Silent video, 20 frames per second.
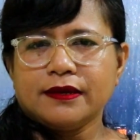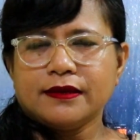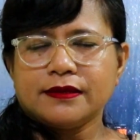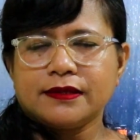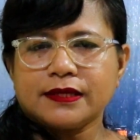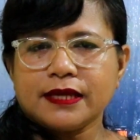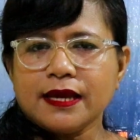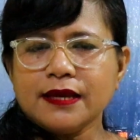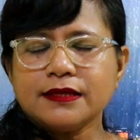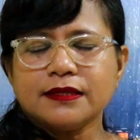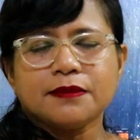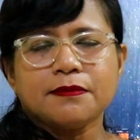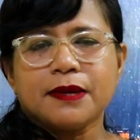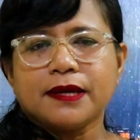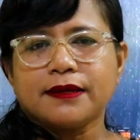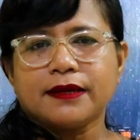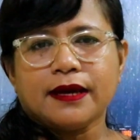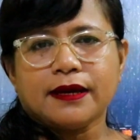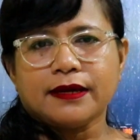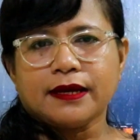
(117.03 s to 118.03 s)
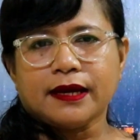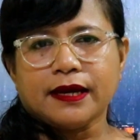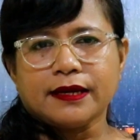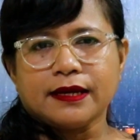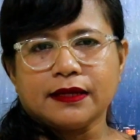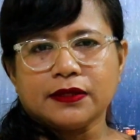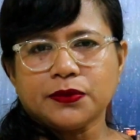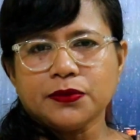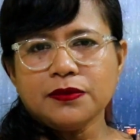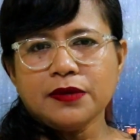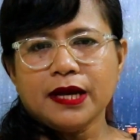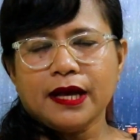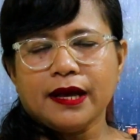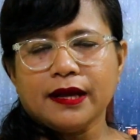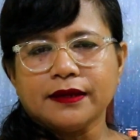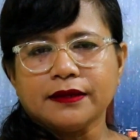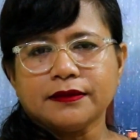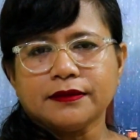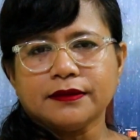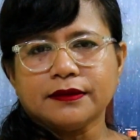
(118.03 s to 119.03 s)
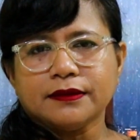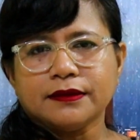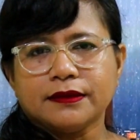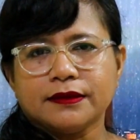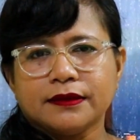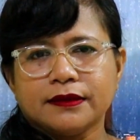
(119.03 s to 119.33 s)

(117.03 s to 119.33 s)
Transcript: saya sebagai anak-anak Tuhan